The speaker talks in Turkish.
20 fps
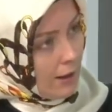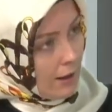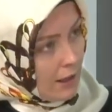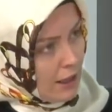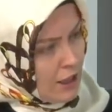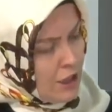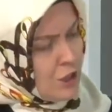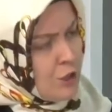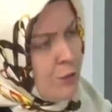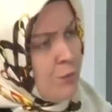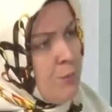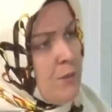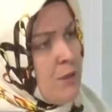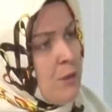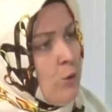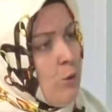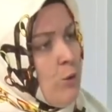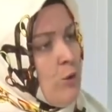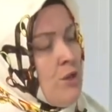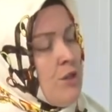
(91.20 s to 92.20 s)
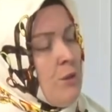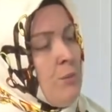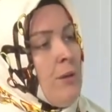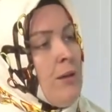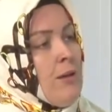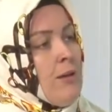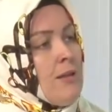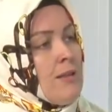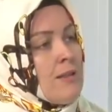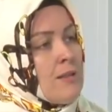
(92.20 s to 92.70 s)
iç psikolojik
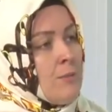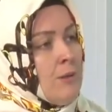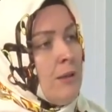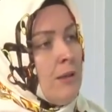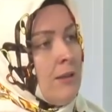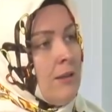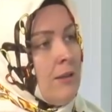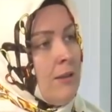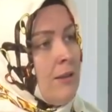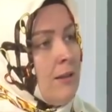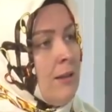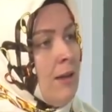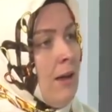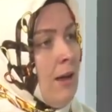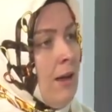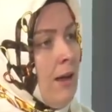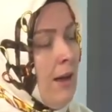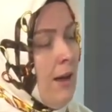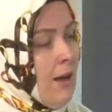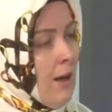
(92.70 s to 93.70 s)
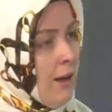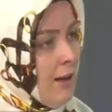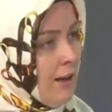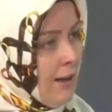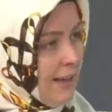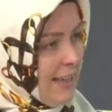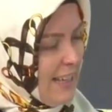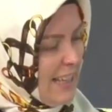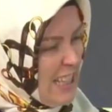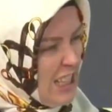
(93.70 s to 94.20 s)
mekanizmalarında
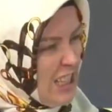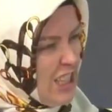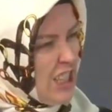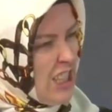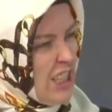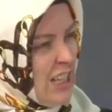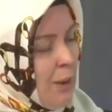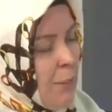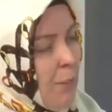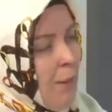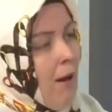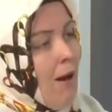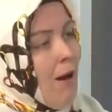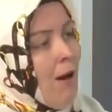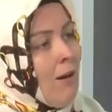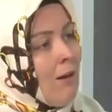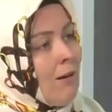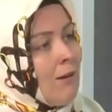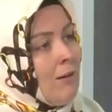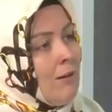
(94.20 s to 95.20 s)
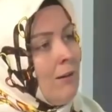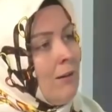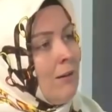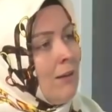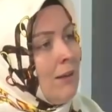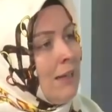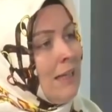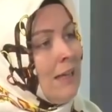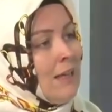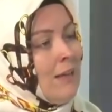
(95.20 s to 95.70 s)
işleme aldığı
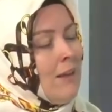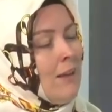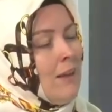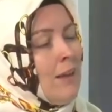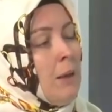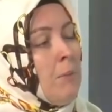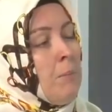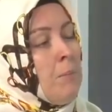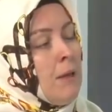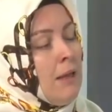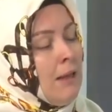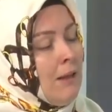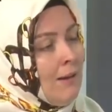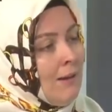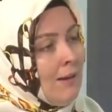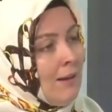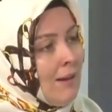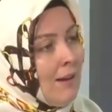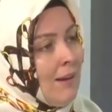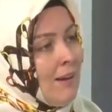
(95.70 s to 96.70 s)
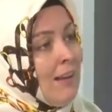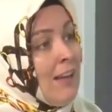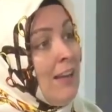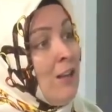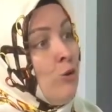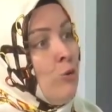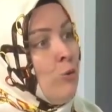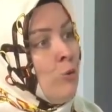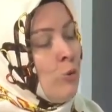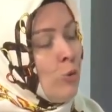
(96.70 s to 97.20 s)
yeni ne bilgi,
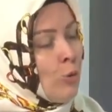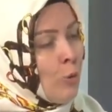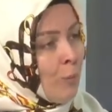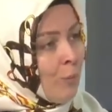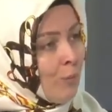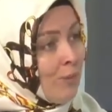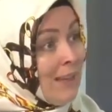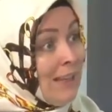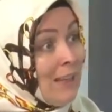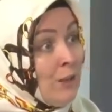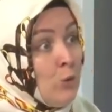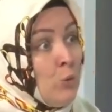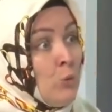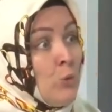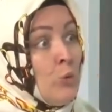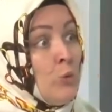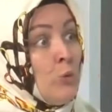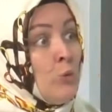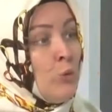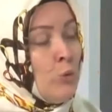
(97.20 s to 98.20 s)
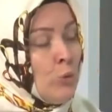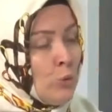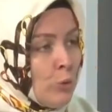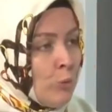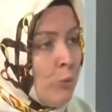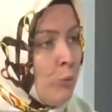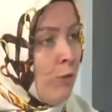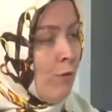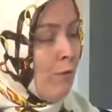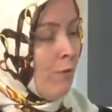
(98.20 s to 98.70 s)
ne durum, ne duygu
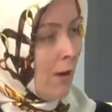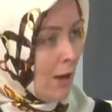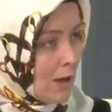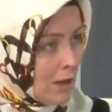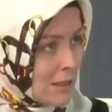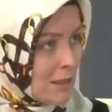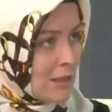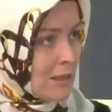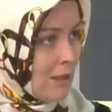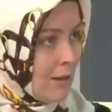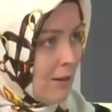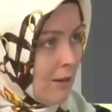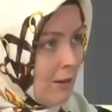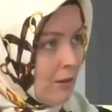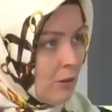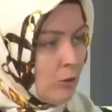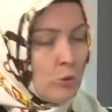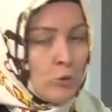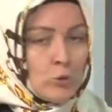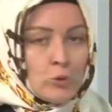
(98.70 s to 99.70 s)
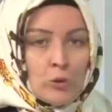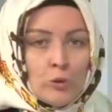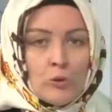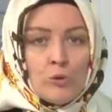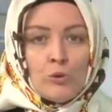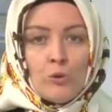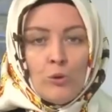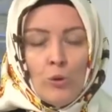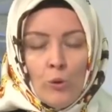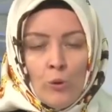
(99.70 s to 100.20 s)
durumu varsa
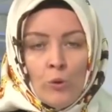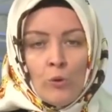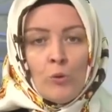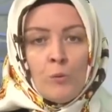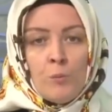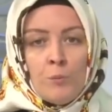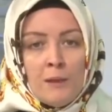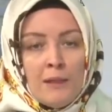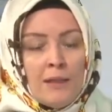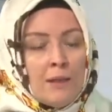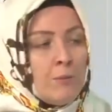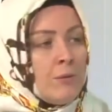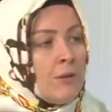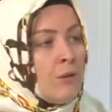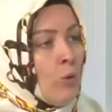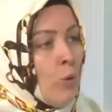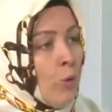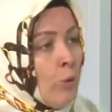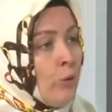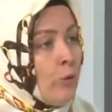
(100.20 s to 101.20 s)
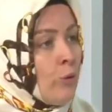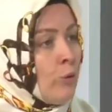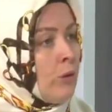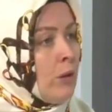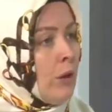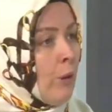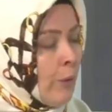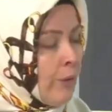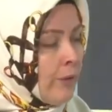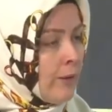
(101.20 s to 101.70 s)
çocuk onu birebir
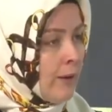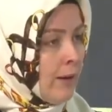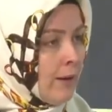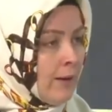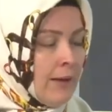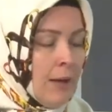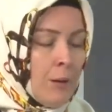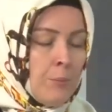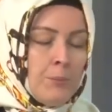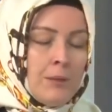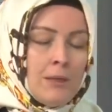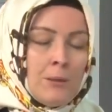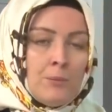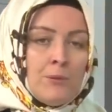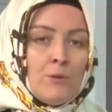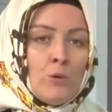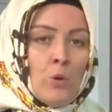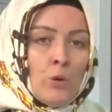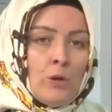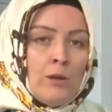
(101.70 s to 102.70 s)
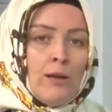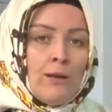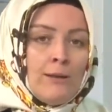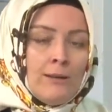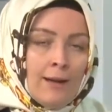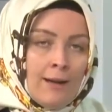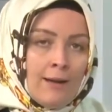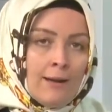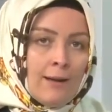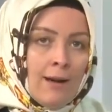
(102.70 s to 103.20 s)
oyununda oynar. Yani birebir oynar
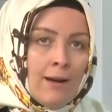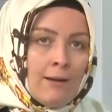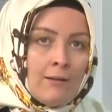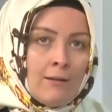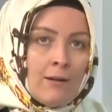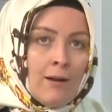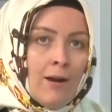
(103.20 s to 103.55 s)
derken